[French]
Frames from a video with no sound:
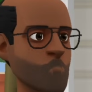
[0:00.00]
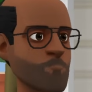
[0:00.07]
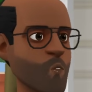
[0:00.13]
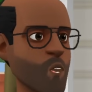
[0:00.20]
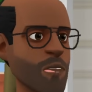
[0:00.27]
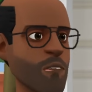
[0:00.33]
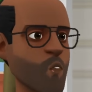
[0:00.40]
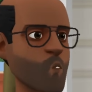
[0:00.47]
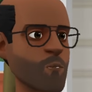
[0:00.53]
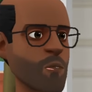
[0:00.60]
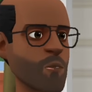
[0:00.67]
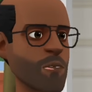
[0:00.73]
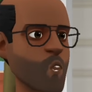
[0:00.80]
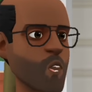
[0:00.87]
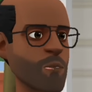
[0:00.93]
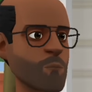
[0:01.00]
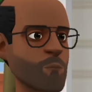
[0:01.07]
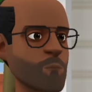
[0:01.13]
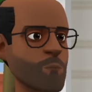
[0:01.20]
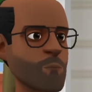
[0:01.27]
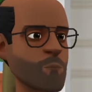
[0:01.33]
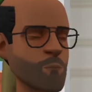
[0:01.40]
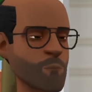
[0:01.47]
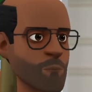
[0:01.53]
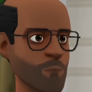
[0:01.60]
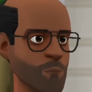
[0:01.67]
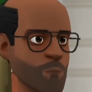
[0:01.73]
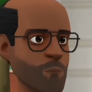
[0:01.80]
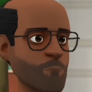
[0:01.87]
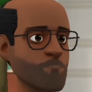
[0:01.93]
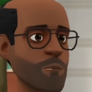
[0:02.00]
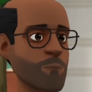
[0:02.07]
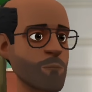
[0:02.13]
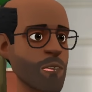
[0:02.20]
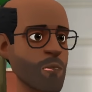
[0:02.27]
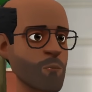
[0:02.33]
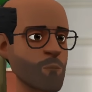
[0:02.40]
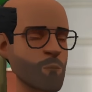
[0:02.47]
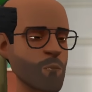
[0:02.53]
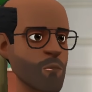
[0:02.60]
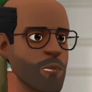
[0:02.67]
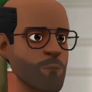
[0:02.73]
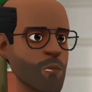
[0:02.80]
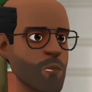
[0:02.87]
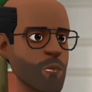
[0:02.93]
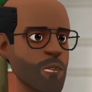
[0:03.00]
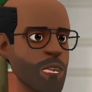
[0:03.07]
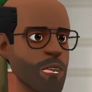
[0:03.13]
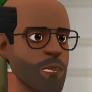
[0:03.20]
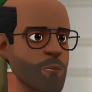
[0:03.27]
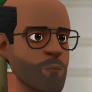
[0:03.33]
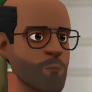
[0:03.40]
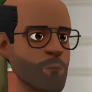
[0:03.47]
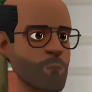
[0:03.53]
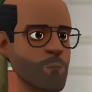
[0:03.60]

Mon nouveau patron. Me met, très mal à l'aise.